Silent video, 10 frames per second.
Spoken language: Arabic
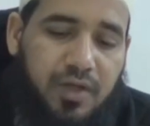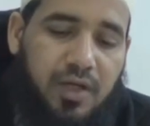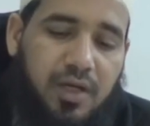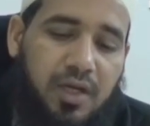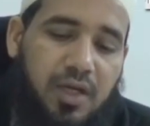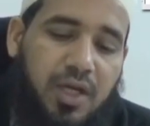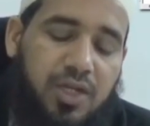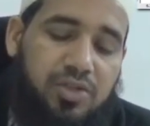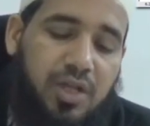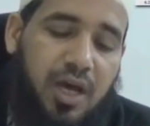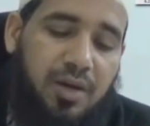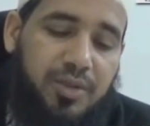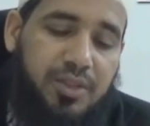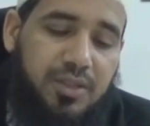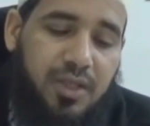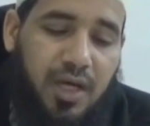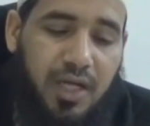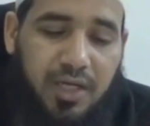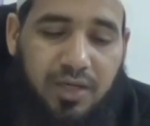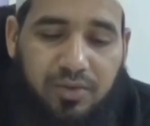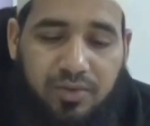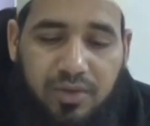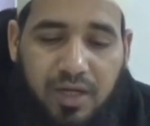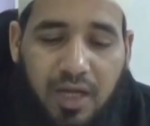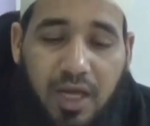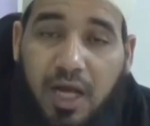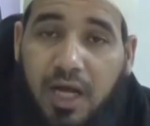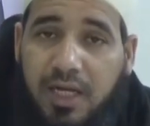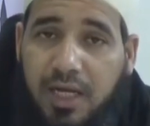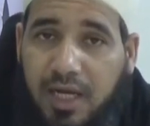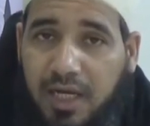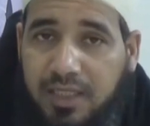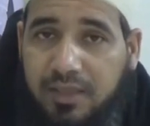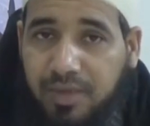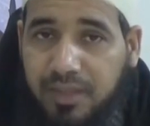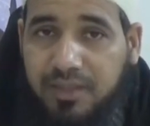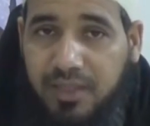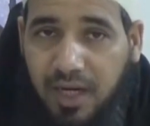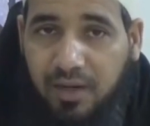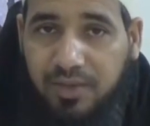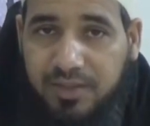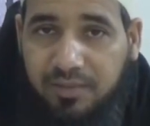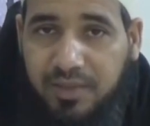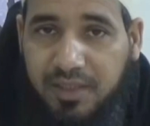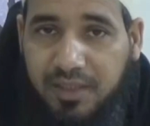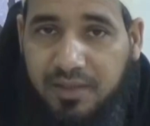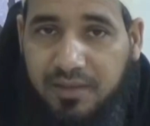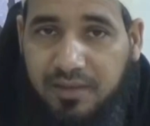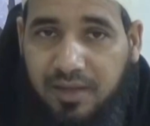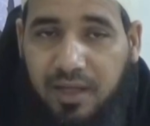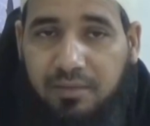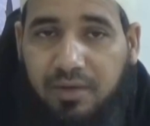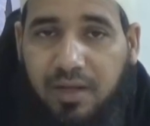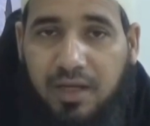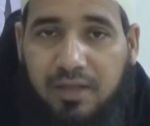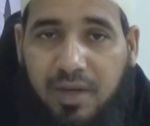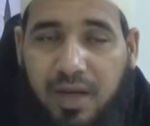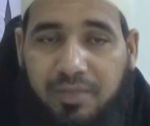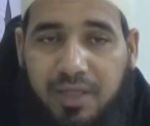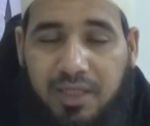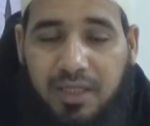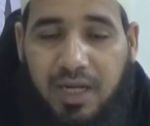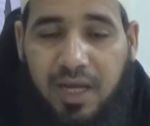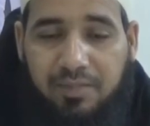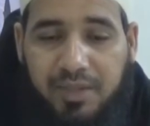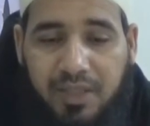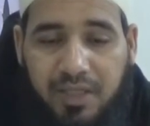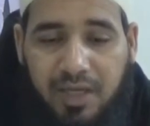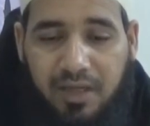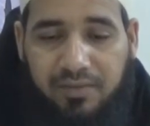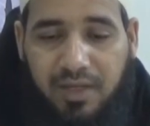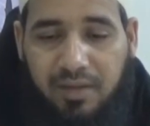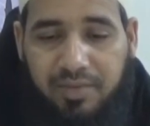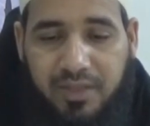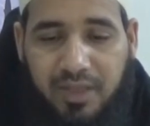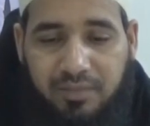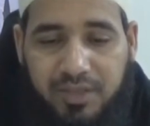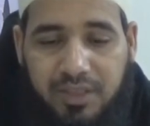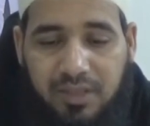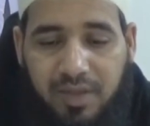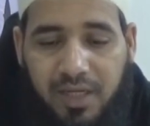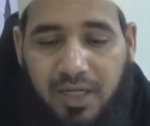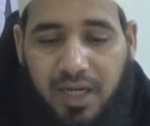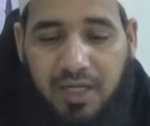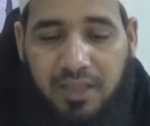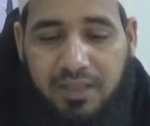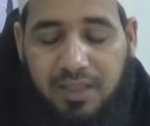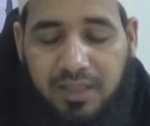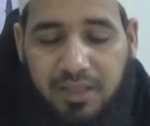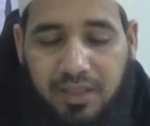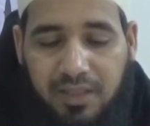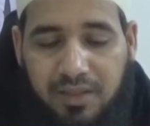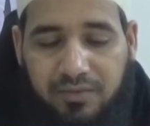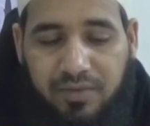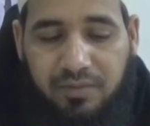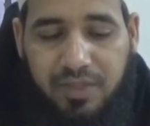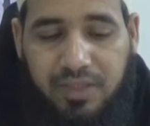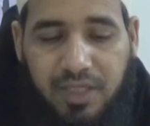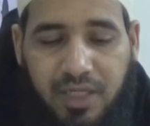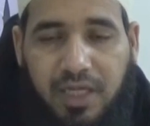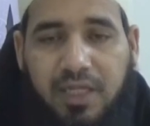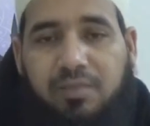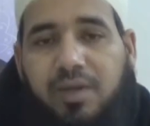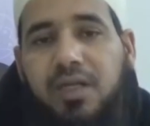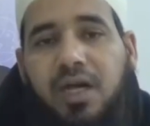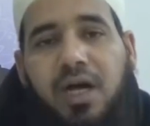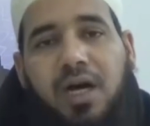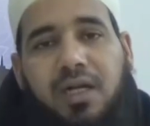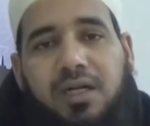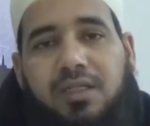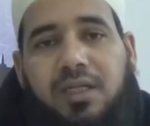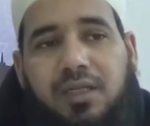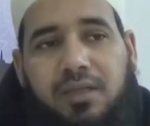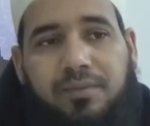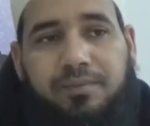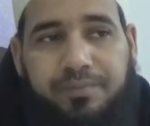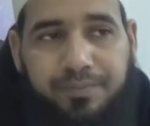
فالصحابي قال له أعلى أهل بيت أحوج منا قال والله ما بين لابتيها فلابتا المدينة معناها الحرتين فالمدينة كانت بين حرتين